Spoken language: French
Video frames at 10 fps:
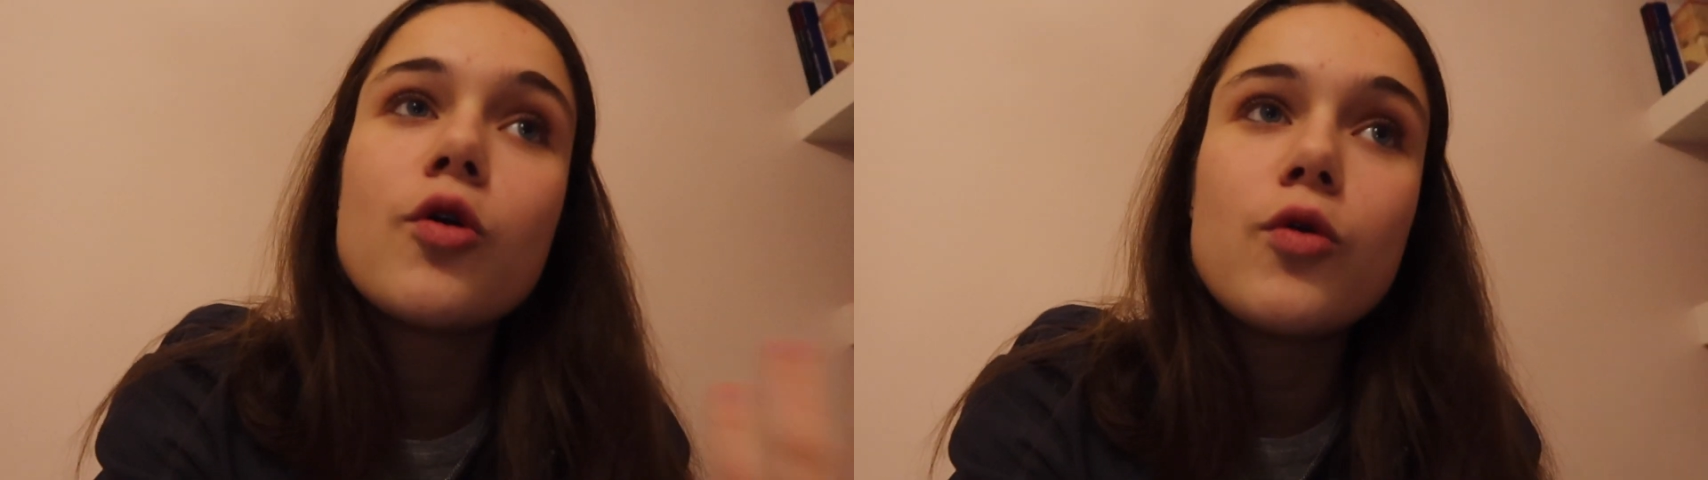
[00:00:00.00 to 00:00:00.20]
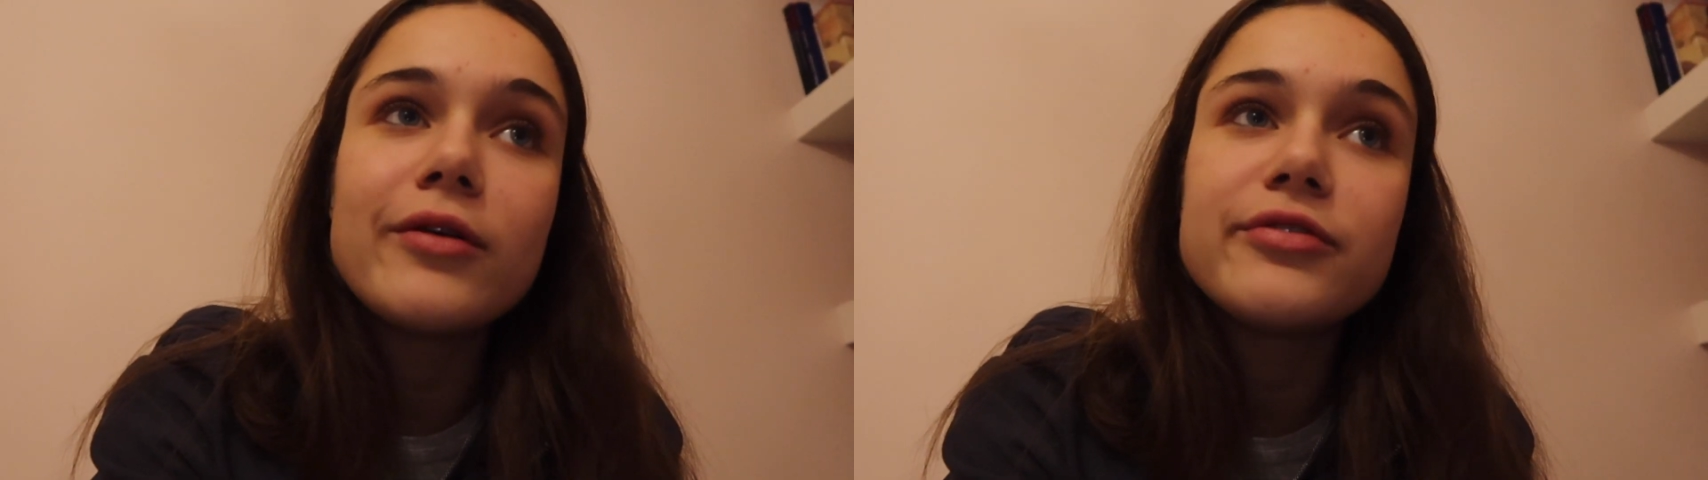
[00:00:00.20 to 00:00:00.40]

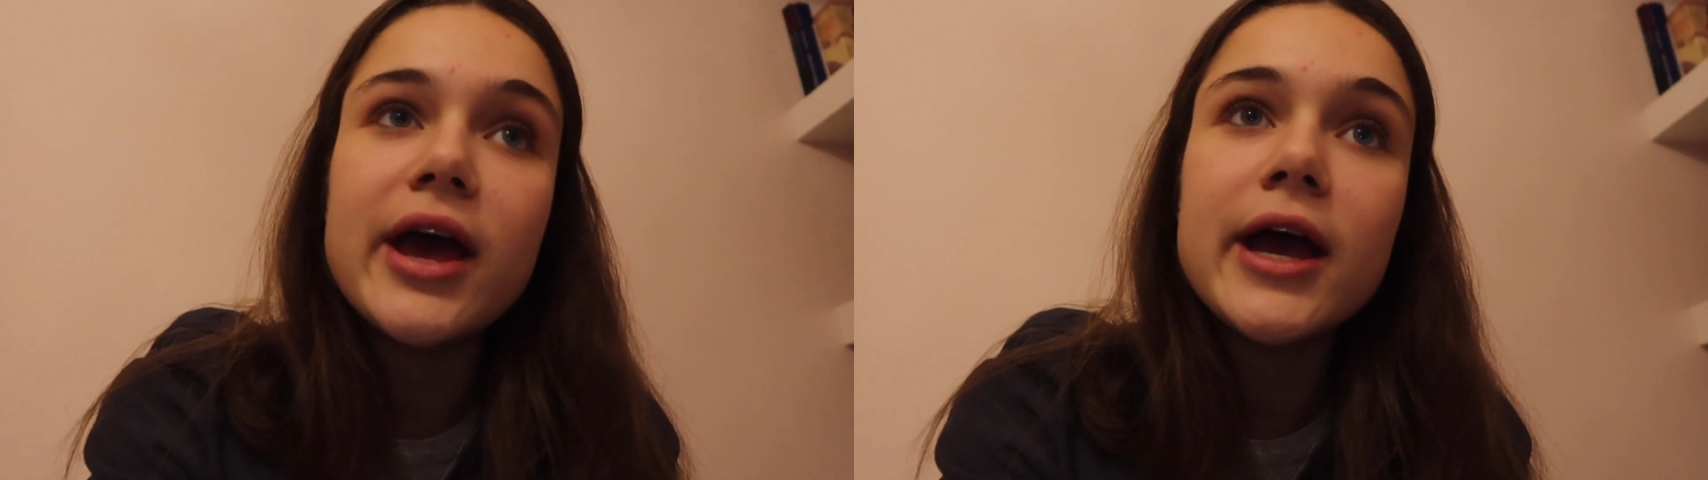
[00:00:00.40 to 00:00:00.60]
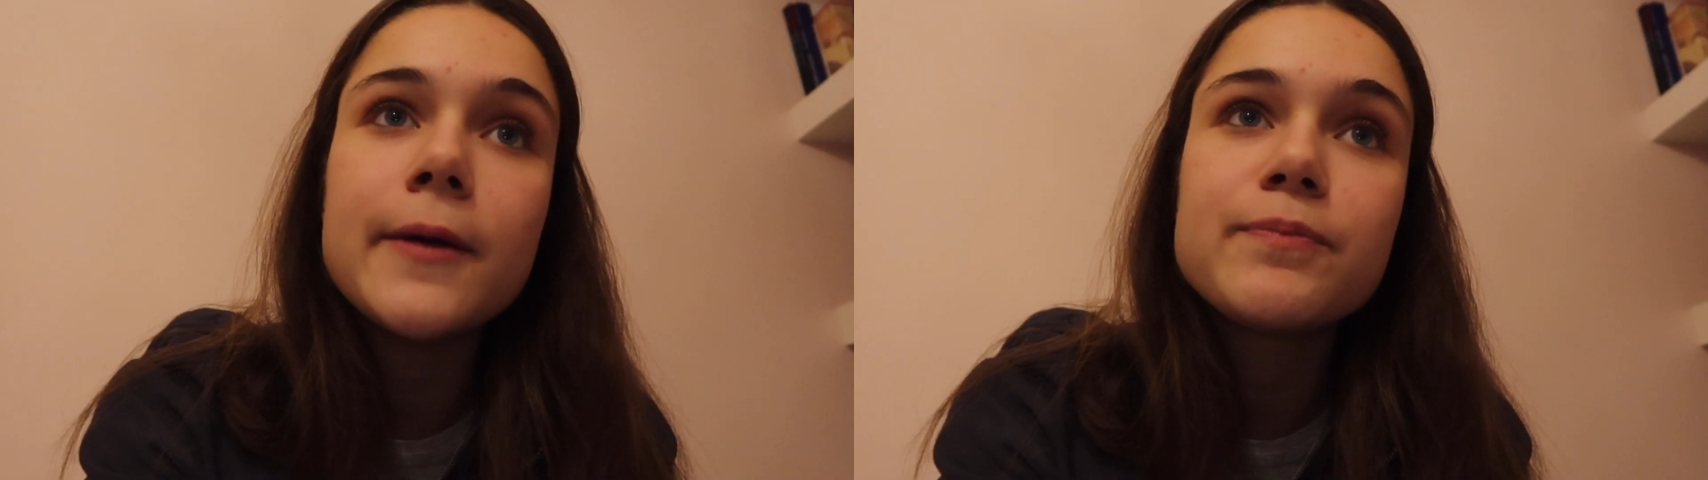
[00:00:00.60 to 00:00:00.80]
quoi
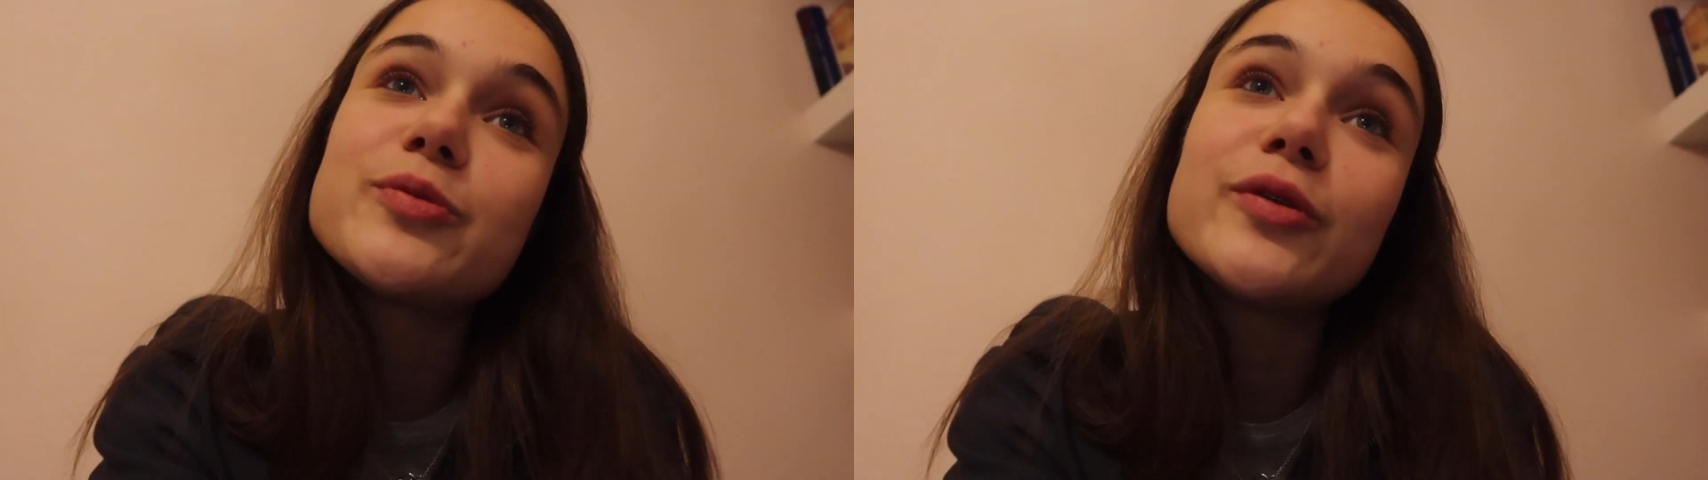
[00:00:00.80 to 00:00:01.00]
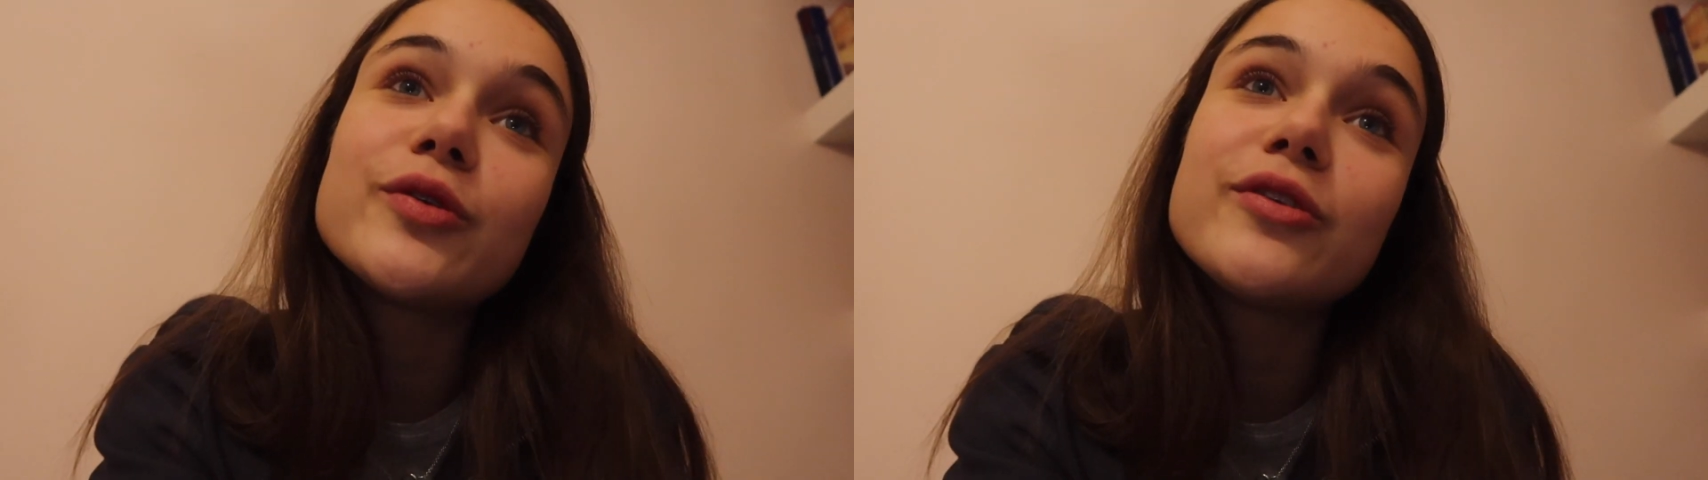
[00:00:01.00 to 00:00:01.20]
faire mais
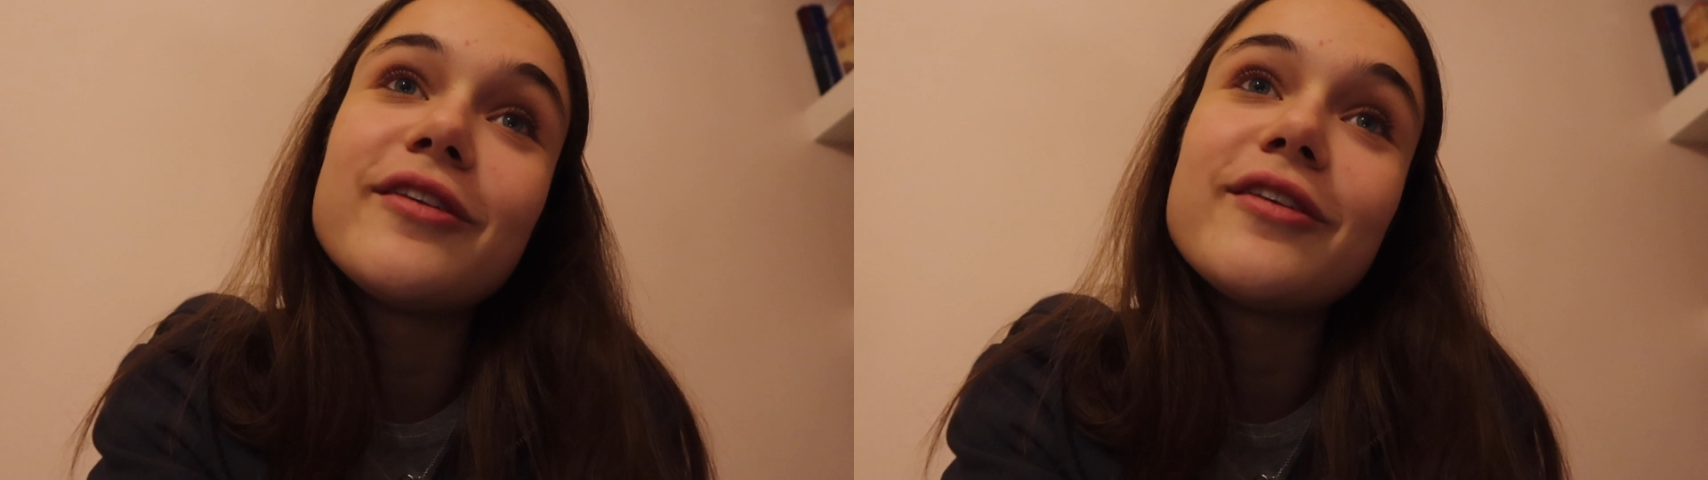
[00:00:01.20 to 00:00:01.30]
je pense que